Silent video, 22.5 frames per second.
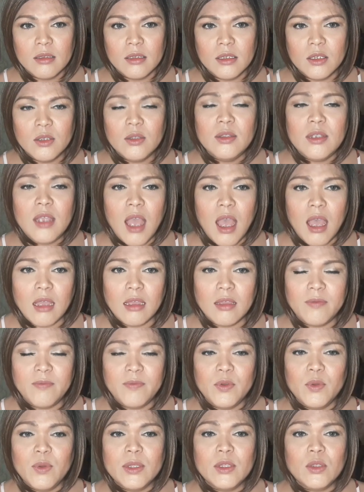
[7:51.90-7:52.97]
yun nga, if
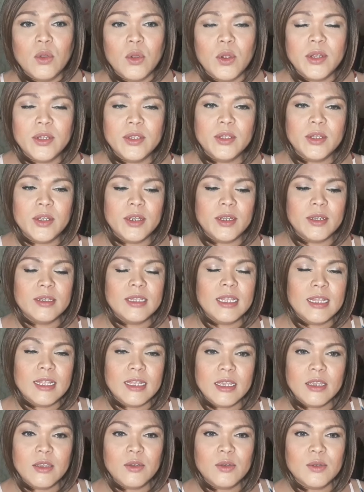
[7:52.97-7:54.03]
you want to order,
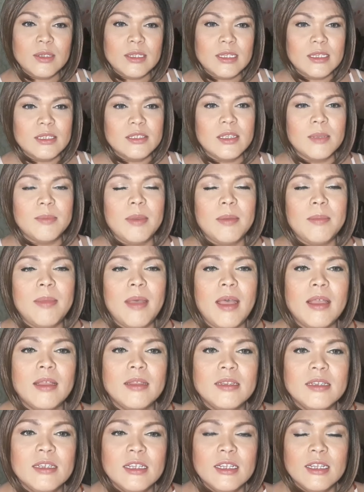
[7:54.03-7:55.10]
lalagay ko yung link sa baba.
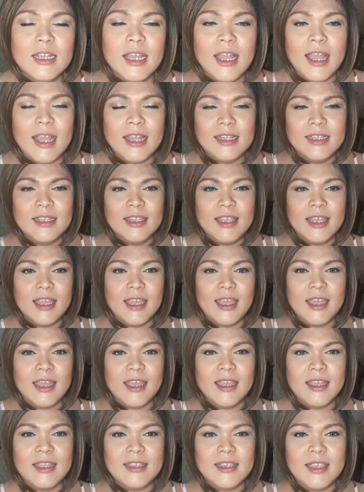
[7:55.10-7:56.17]
And
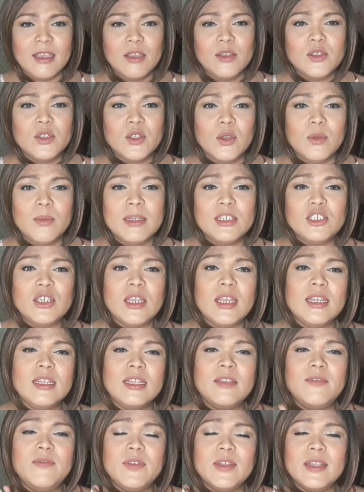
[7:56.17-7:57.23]
then, thank you so much.
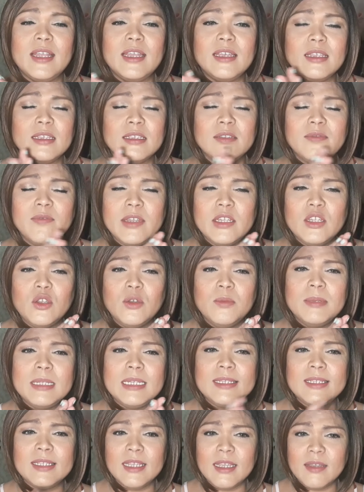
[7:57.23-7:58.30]
And if you like this video,
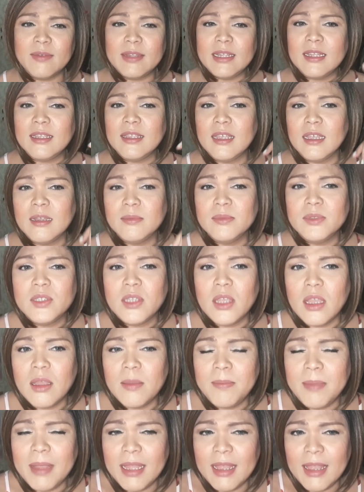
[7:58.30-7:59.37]
please give it a thumbs
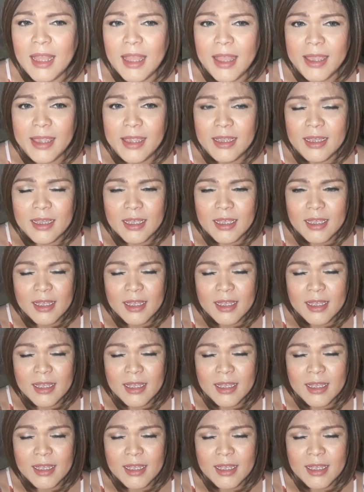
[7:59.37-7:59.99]
up, a like.